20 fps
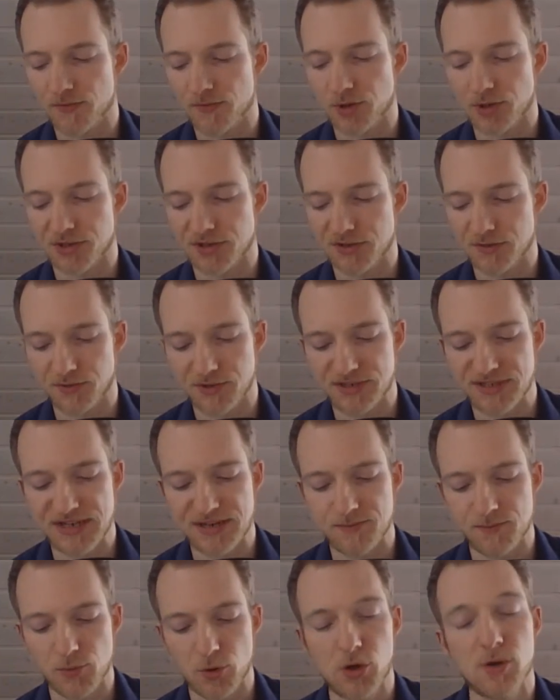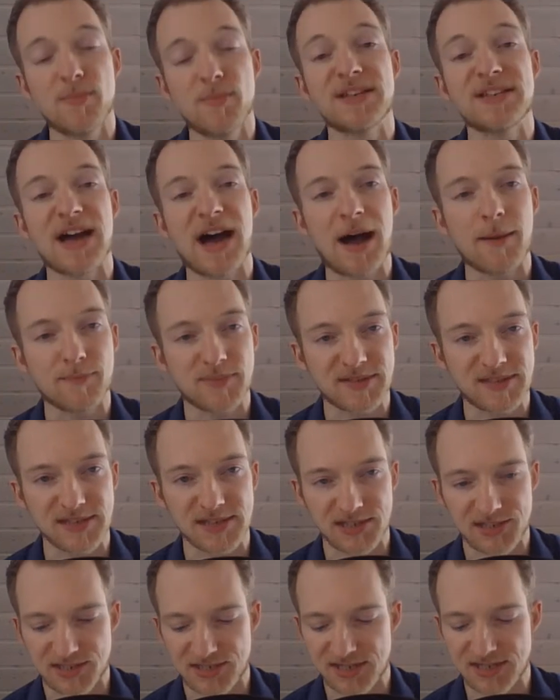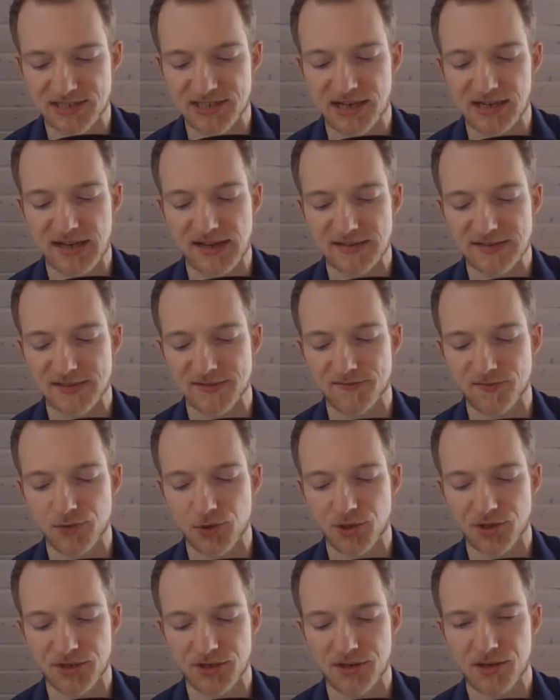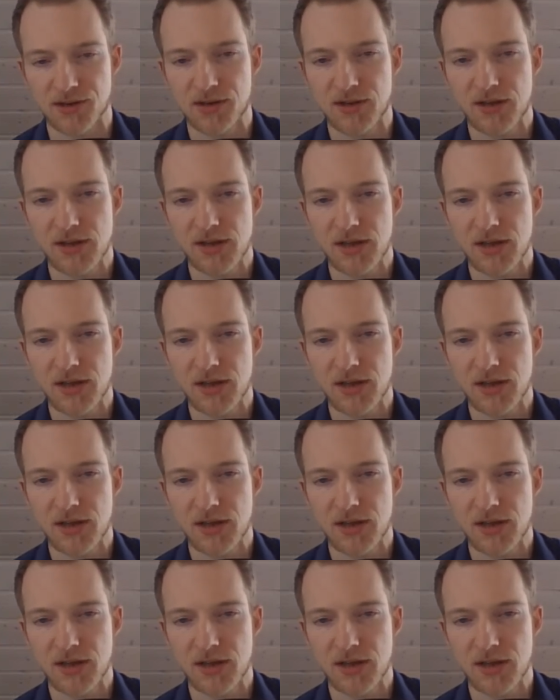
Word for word: würden und den Müll mit Absicht hinterlassen würden.